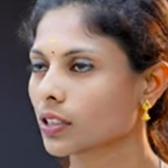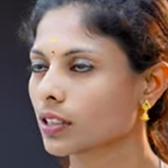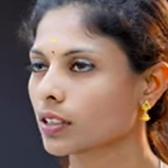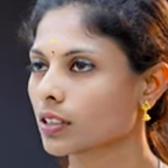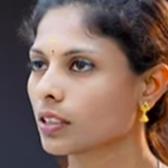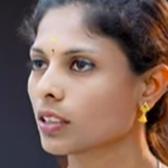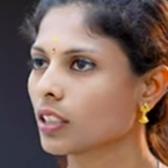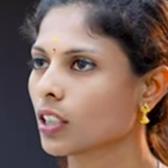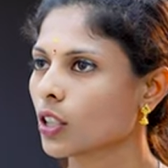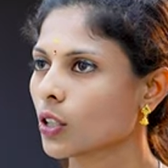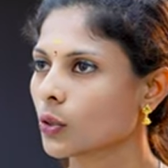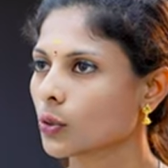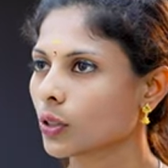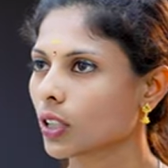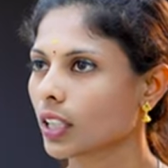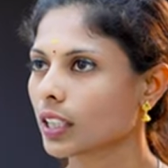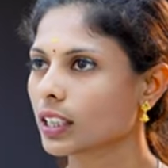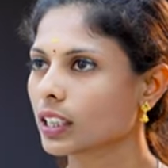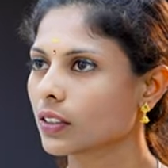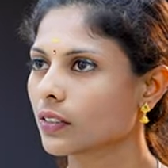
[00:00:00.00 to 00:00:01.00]
ப்ராசஸ் ஸோ
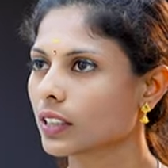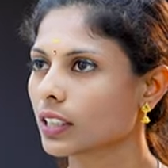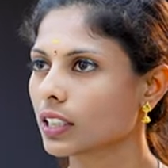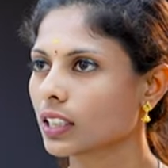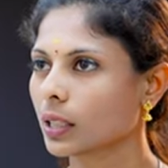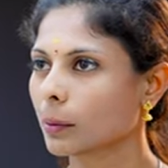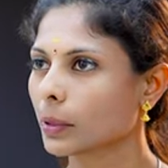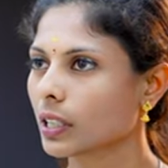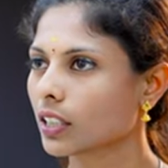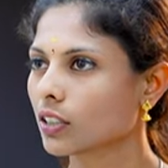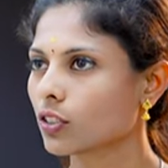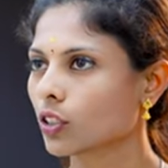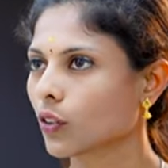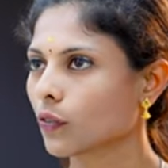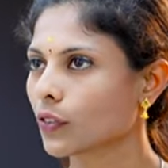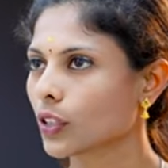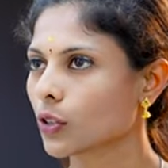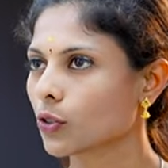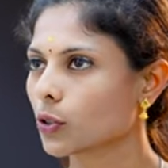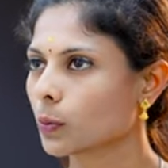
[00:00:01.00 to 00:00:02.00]
அதுக்கு வந்துட்டு நம்ம என்ன
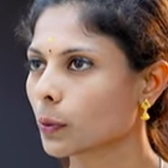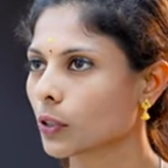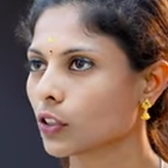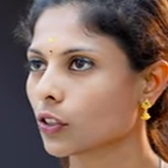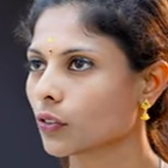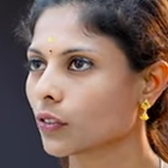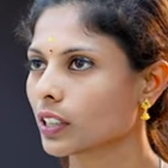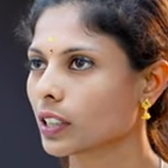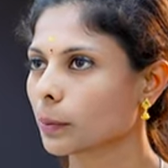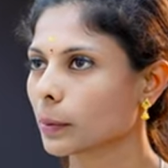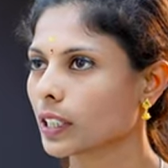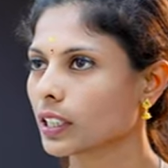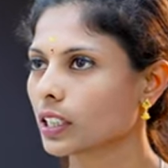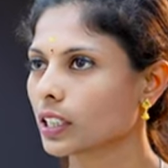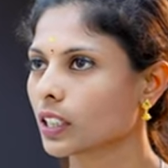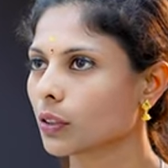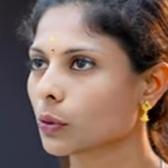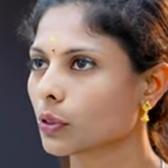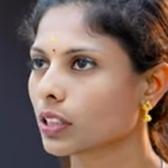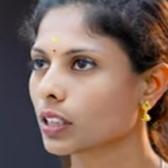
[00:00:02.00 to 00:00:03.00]
சாஃப்ட்வேர் யூஸ் பண்ணுறோம்னு வந்து
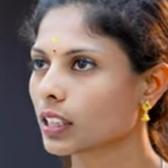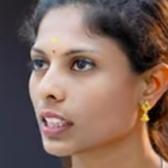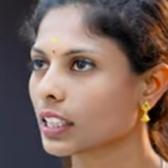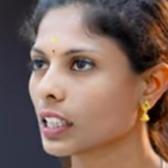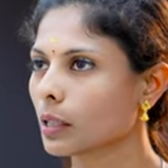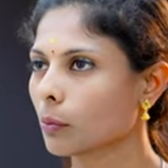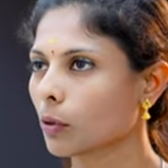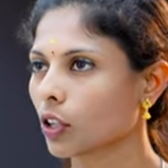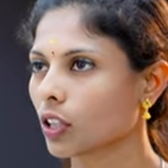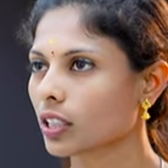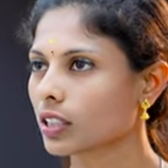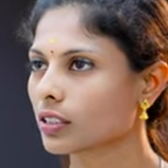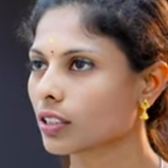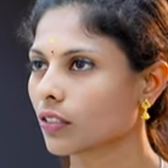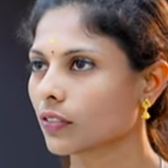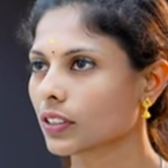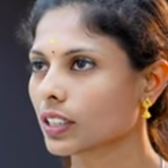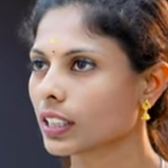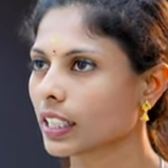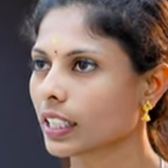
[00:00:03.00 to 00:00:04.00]
பார்த்தீங்கன்னா ஒரு த்ரீ டி மாடலிங்
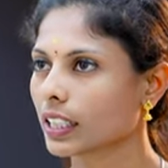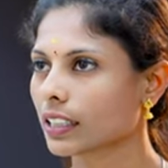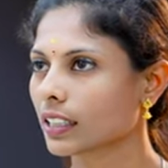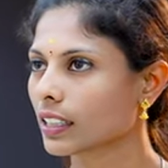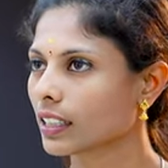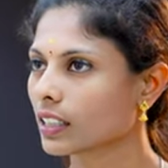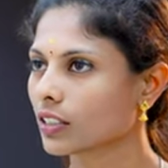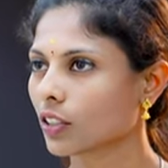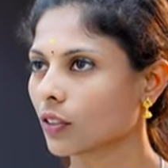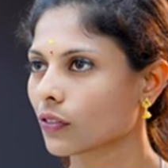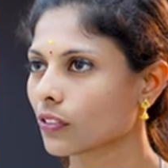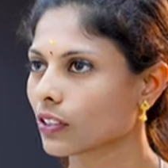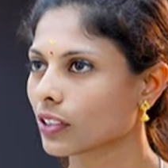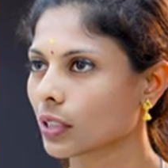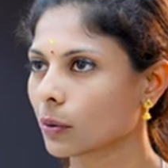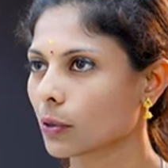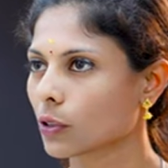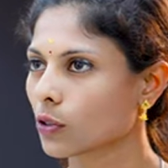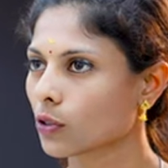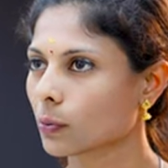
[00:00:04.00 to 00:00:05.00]
சாஃப்ட்வேர் டெக்லாங்கிற சாஃப்ட்வேர்
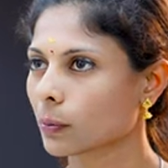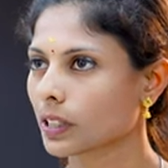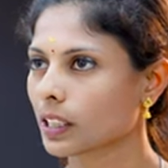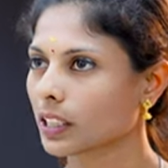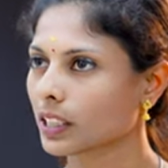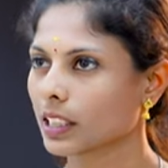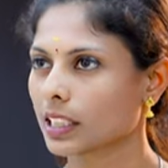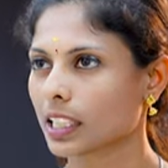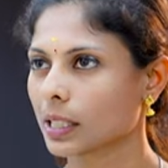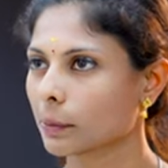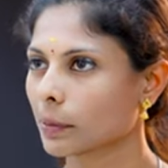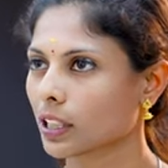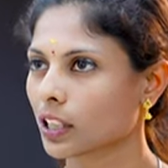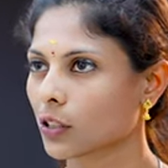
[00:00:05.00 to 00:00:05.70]
வந்து நம்ம யூஸ் பண்ணி டீட்டெயிலிங்